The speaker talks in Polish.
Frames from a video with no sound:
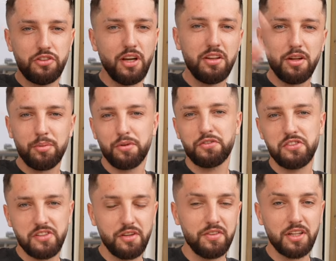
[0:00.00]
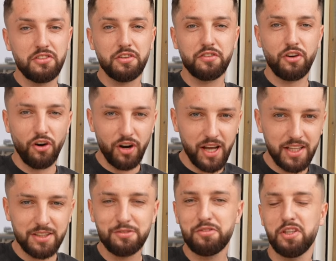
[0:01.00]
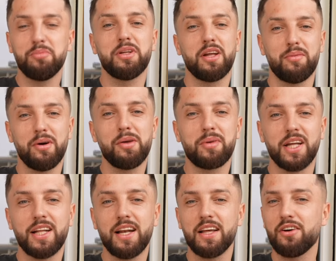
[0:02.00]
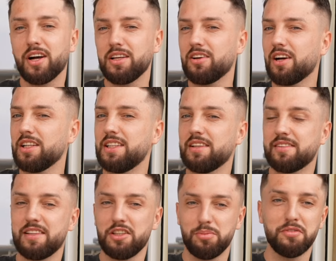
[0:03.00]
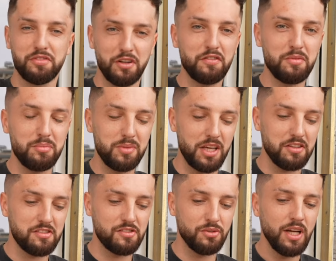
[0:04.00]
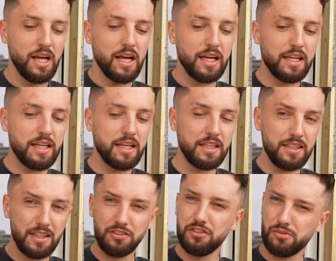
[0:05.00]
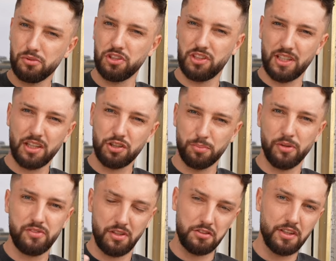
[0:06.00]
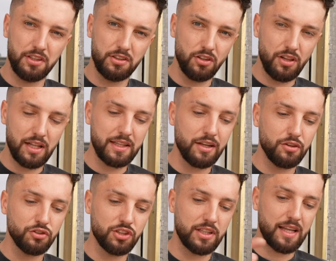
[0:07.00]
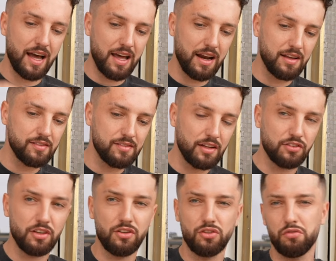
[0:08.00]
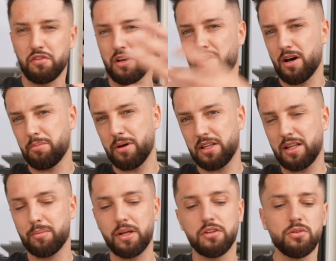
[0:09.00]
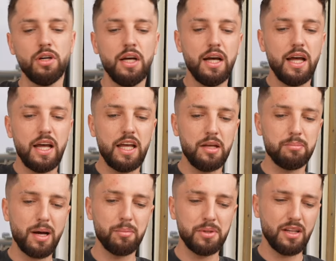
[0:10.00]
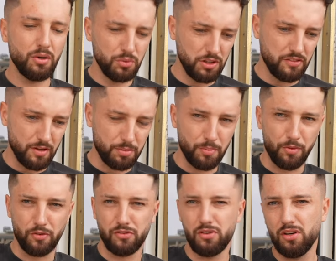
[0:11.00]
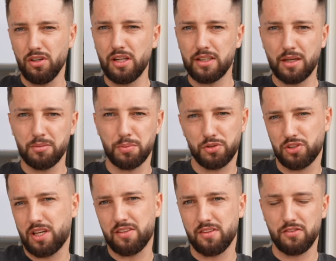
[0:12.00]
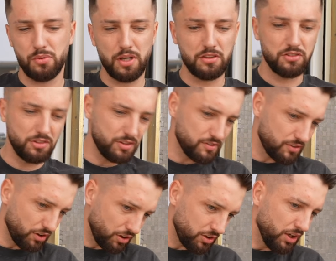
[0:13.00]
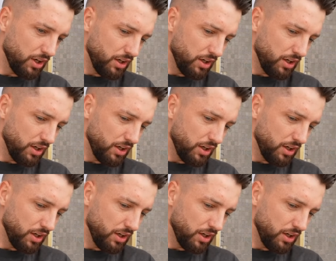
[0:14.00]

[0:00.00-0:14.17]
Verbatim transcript: Dzień dobry wszystkim, witajcie w kolejnym filmie na moim kanale. Kochani, kochani, jesteśmy w nowym miejscu yy, i jeśli słyszycie jakieś mocne dźwięki, to dlatego, że taras naszego nowego apartamentu yy, mamy na ulicę po prostu. I o ile tam nie przeszkadza, nie słychać nic, to,